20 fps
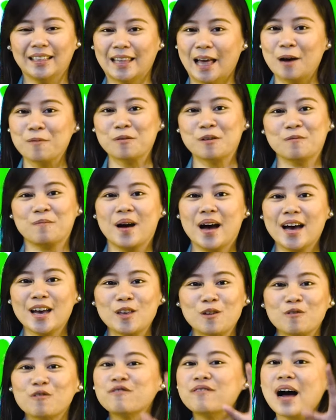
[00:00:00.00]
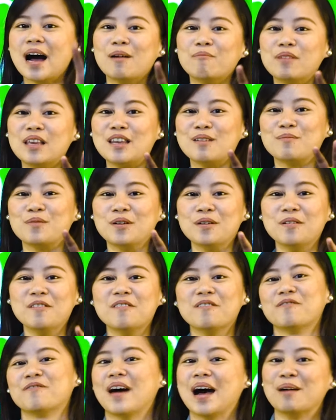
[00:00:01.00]
Tama ba? Yung family mo,
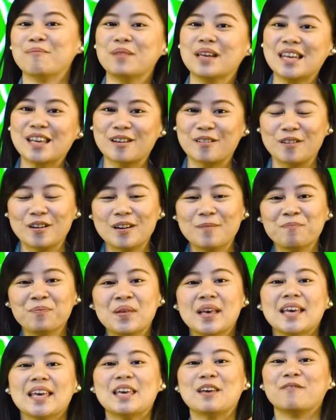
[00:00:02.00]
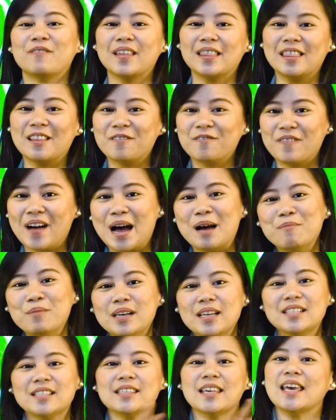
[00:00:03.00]
family ko, even the
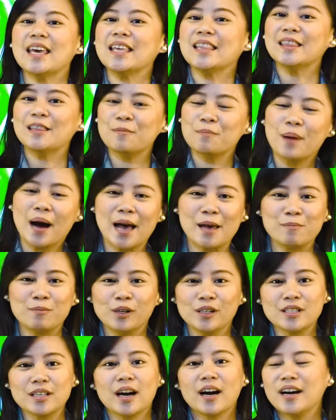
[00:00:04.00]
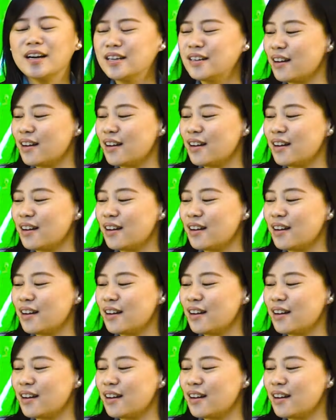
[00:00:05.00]
families in the Bibles are